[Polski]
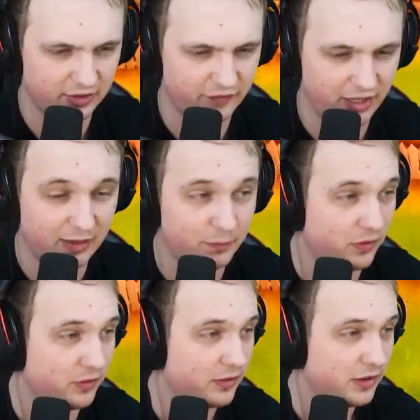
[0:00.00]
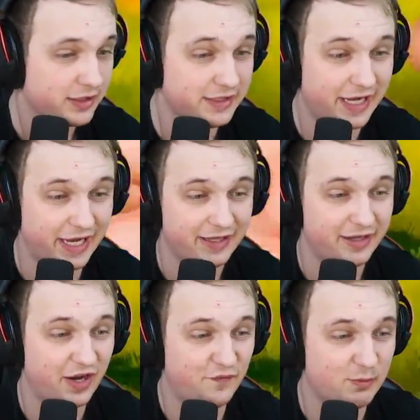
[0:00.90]
do lew... Albo... Nie!
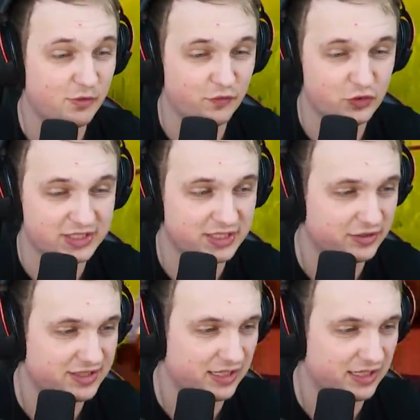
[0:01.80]
Rafa mówi wszyscy do